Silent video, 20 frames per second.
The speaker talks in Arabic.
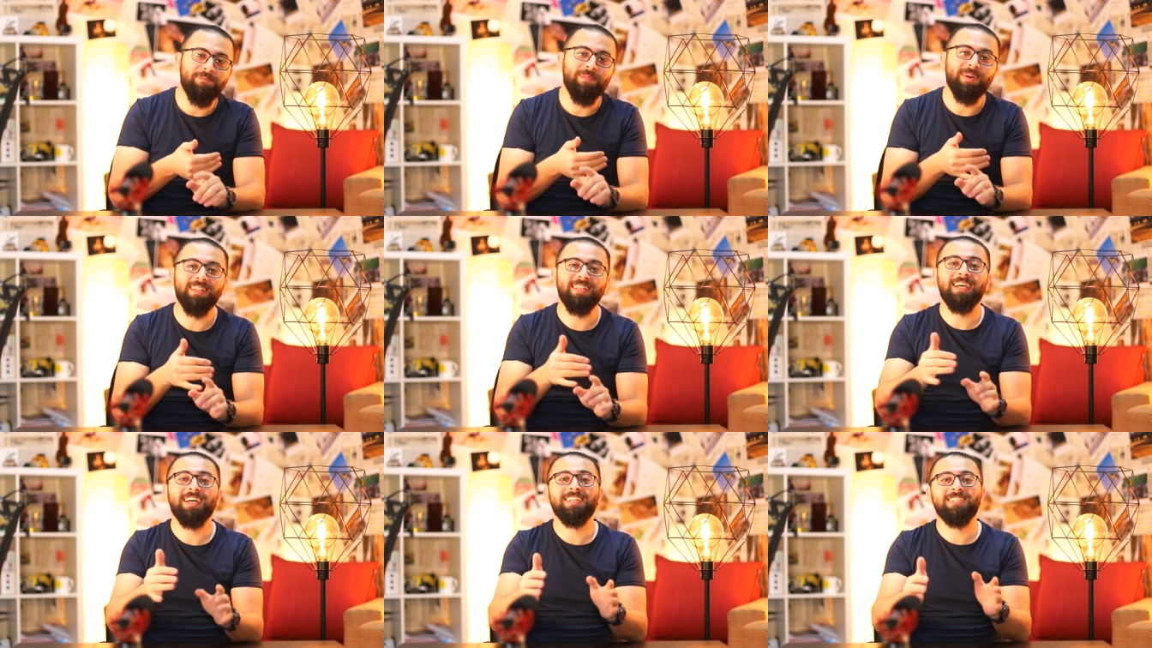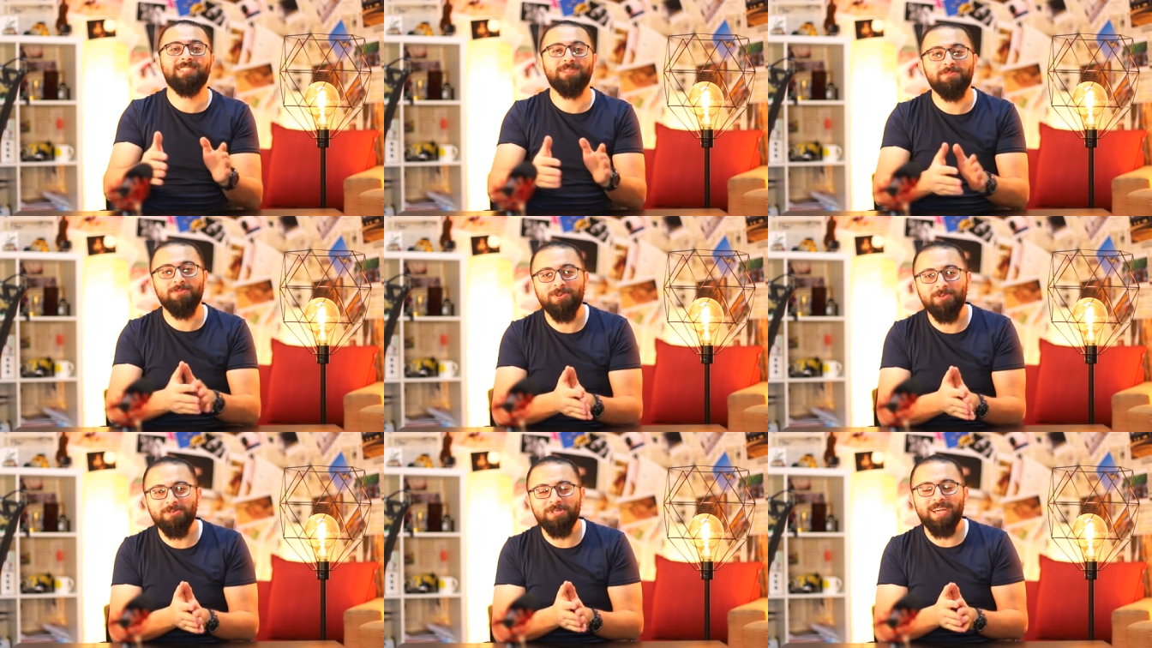مداد
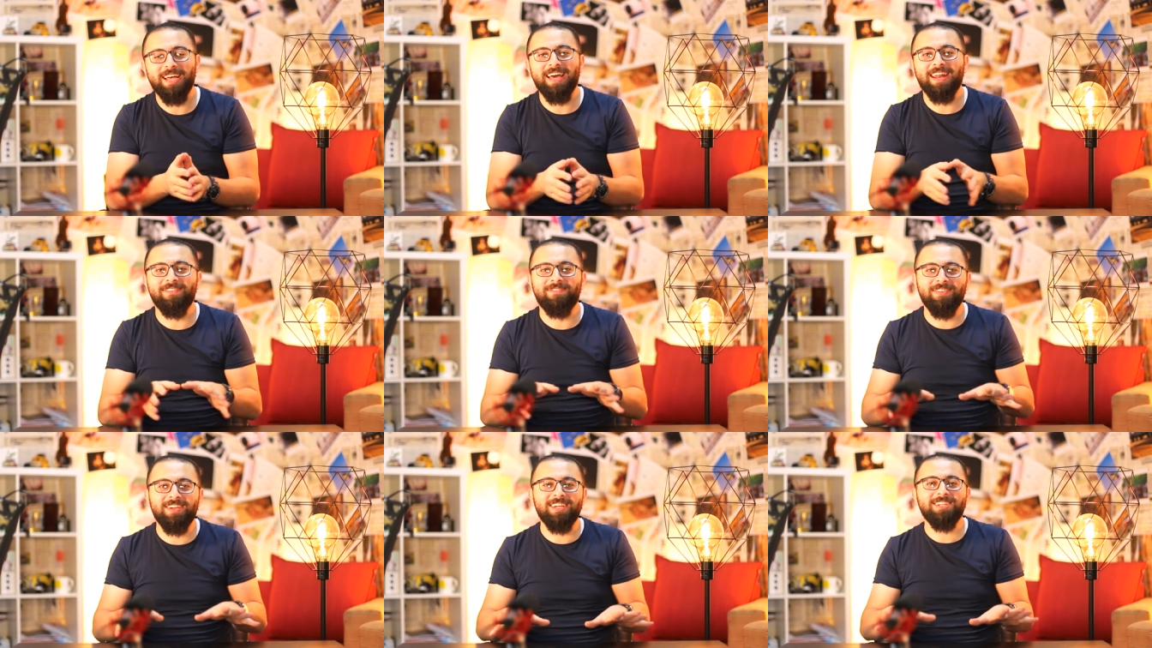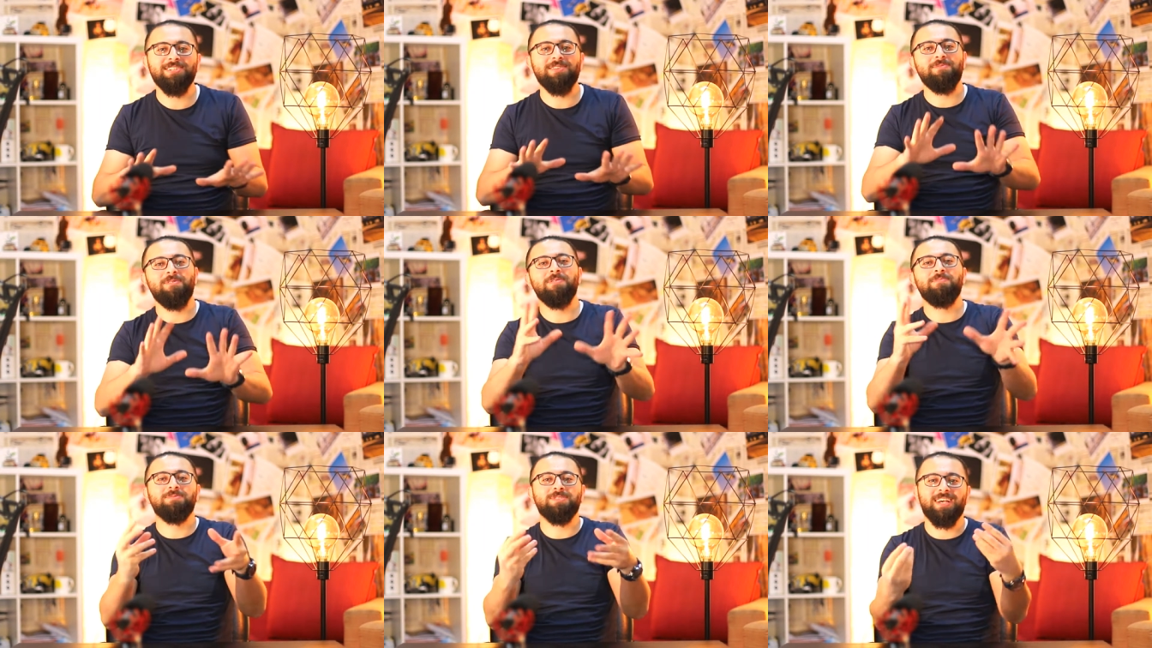جابوا لي مش عارف ايش
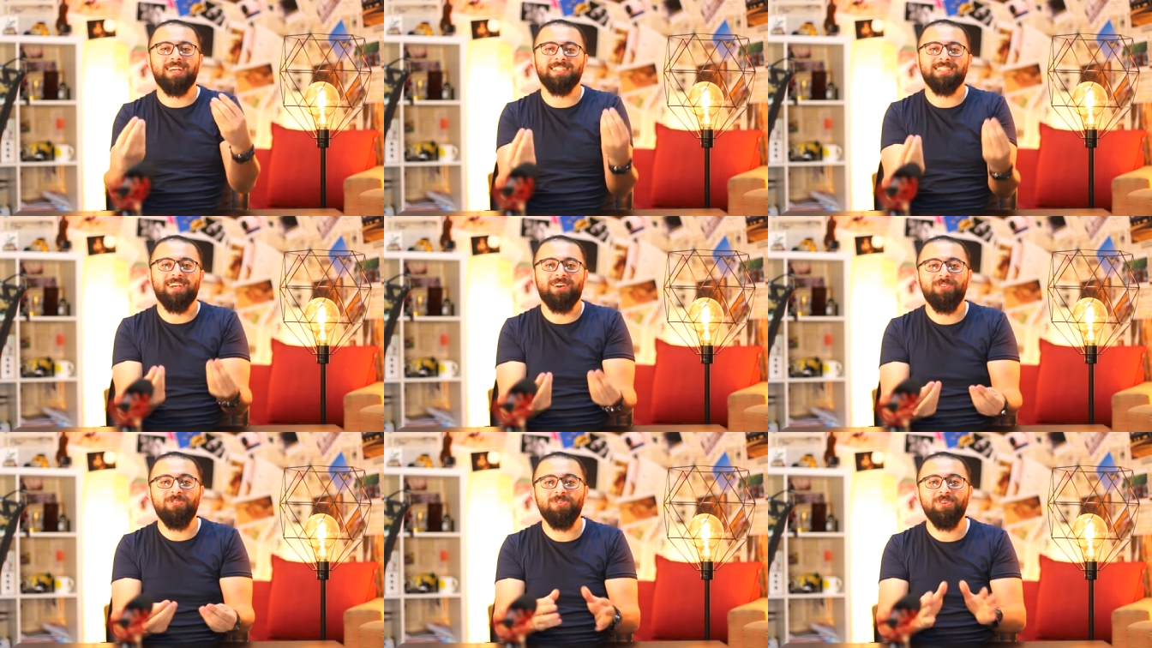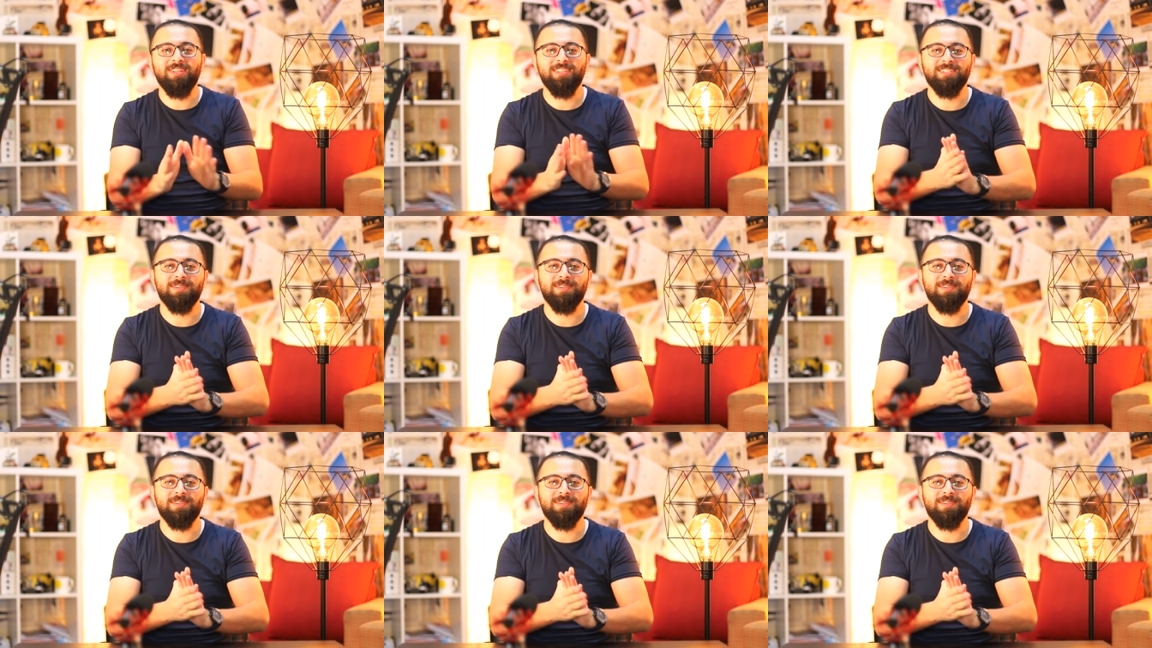المهم صحصحوني